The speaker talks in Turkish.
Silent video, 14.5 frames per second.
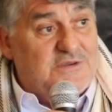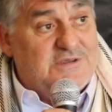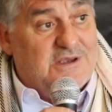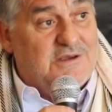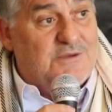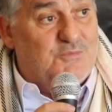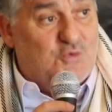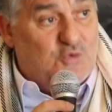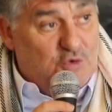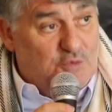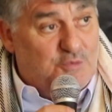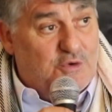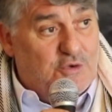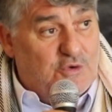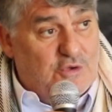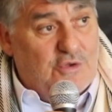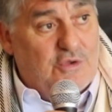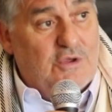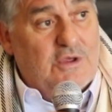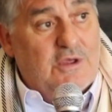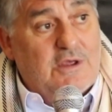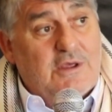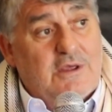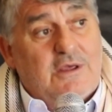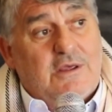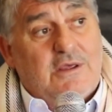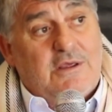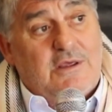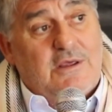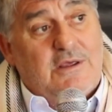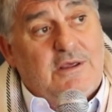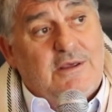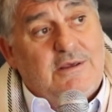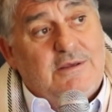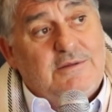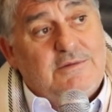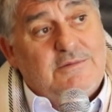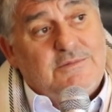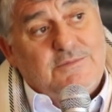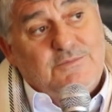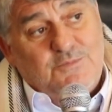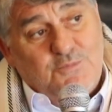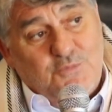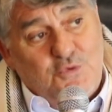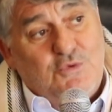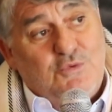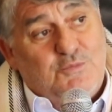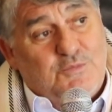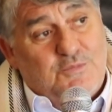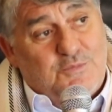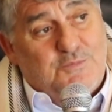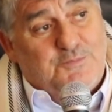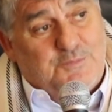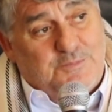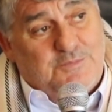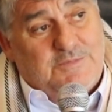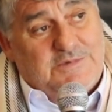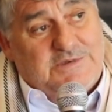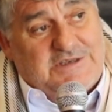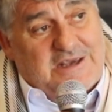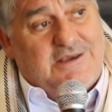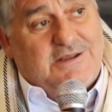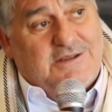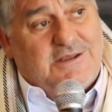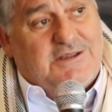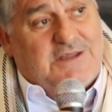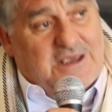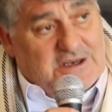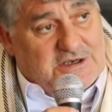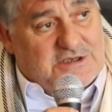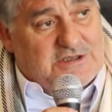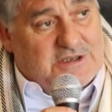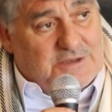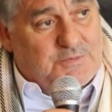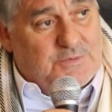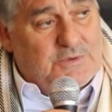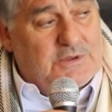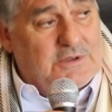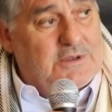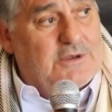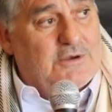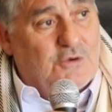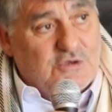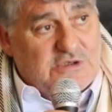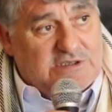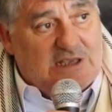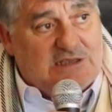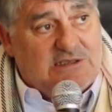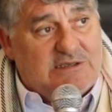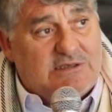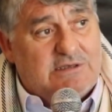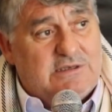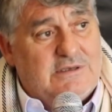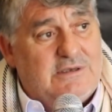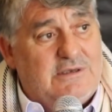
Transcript: takım türbününü e, bu şekilde değiştirip o ses e,